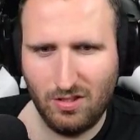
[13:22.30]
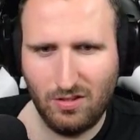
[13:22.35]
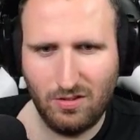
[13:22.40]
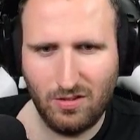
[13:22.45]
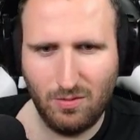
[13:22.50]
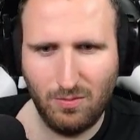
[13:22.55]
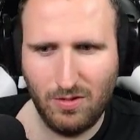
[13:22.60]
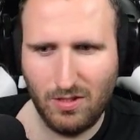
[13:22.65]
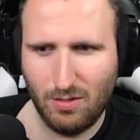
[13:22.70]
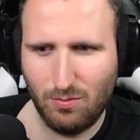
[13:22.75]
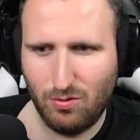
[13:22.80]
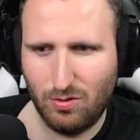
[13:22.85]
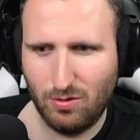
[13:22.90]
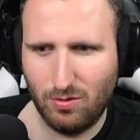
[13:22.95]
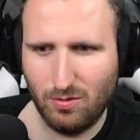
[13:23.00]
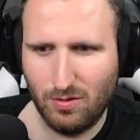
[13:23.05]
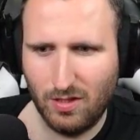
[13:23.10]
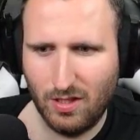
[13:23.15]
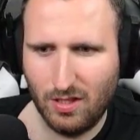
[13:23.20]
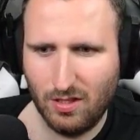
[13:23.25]
zrobić,
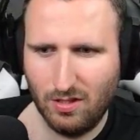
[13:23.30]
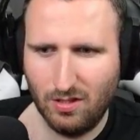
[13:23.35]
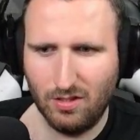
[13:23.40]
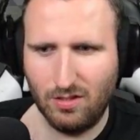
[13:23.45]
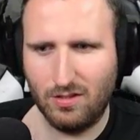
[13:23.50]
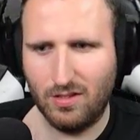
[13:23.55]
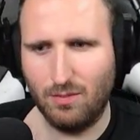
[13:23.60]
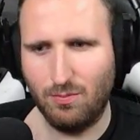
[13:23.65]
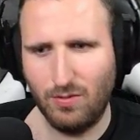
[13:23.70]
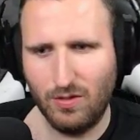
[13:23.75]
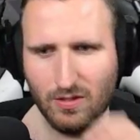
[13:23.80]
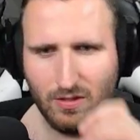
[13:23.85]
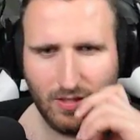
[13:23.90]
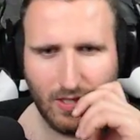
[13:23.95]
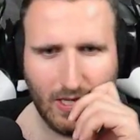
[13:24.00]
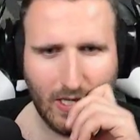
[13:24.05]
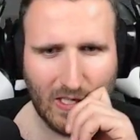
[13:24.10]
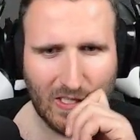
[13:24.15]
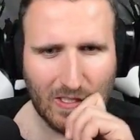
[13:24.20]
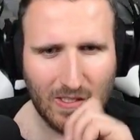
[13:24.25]
absolutnie. Ani nic
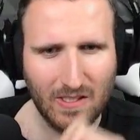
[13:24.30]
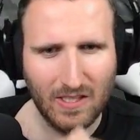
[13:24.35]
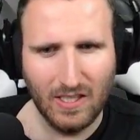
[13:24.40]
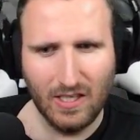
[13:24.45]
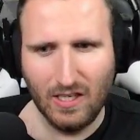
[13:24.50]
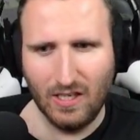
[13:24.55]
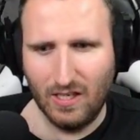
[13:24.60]
napisać.